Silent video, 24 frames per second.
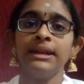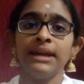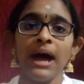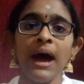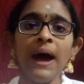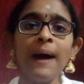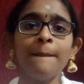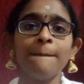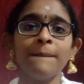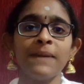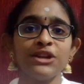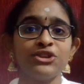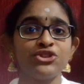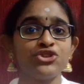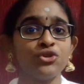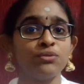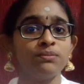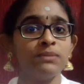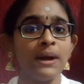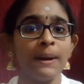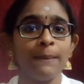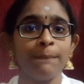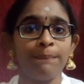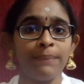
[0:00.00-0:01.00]
நாம்
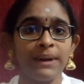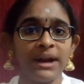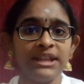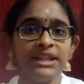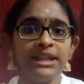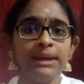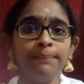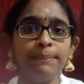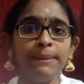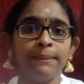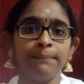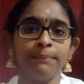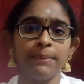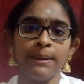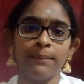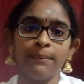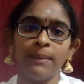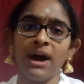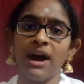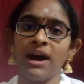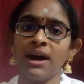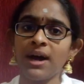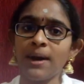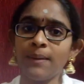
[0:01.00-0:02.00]
மற்றும் நம்
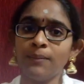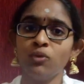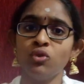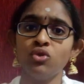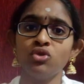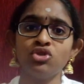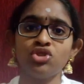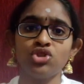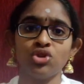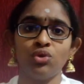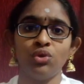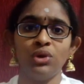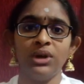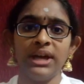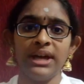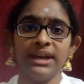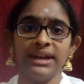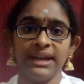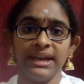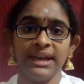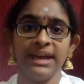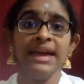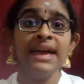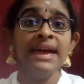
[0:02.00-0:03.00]
பிரதிபிம்பம் ஆக மூன்று உள்ளன